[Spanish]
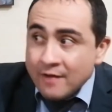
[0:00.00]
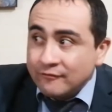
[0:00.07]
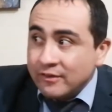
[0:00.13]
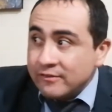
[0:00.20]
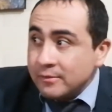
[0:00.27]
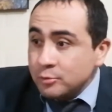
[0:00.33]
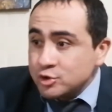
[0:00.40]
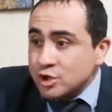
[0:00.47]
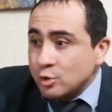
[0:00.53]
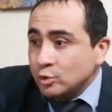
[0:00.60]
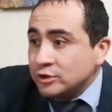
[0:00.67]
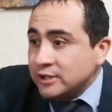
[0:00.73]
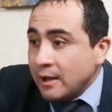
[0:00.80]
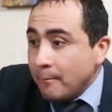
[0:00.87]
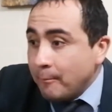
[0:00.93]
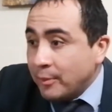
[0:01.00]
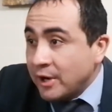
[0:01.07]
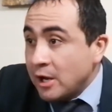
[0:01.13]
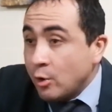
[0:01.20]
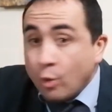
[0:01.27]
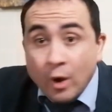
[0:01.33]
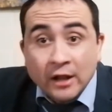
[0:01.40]
Vivimos en un tiempo en
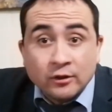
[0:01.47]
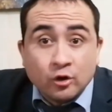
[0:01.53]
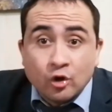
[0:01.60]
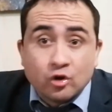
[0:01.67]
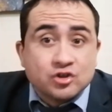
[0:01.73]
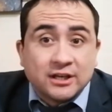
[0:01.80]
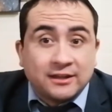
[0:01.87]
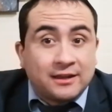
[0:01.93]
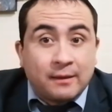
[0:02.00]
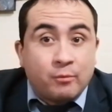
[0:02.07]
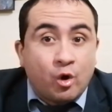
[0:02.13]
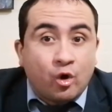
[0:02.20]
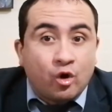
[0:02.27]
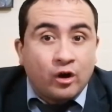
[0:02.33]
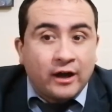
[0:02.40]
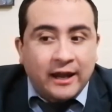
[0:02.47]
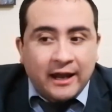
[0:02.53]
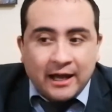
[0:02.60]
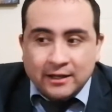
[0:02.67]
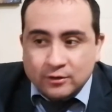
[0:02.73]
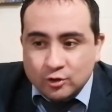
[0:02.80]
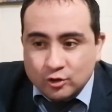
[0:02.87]
el cual no nos estamos
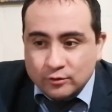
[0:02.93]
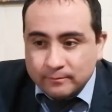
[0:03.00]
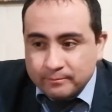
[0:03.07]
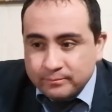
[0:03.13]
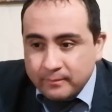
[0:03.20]
congregando.